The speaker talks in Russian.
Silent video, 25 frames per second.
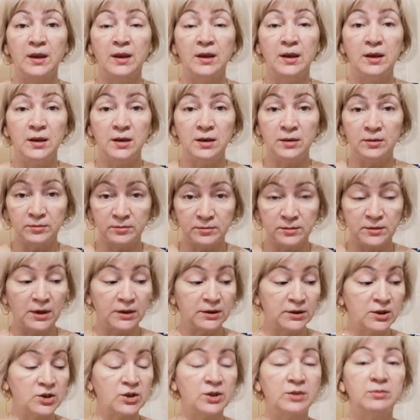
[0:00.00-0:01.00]
И
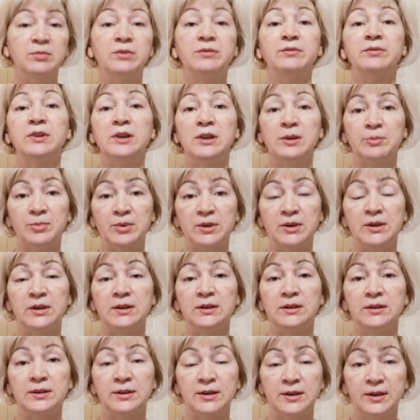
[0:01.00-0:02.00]
надо же отбивные
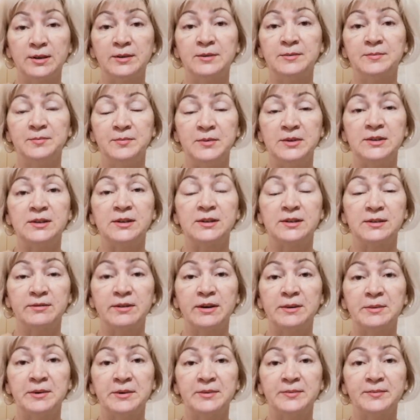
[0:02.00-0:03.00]
поделать, да, вместе с
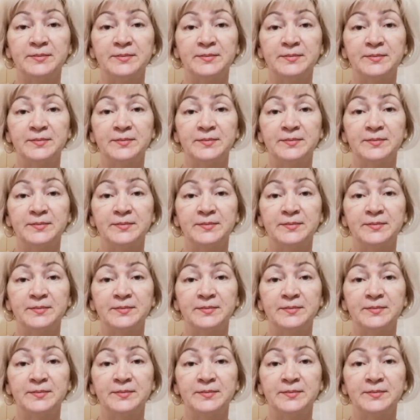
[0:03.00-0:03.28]
вами.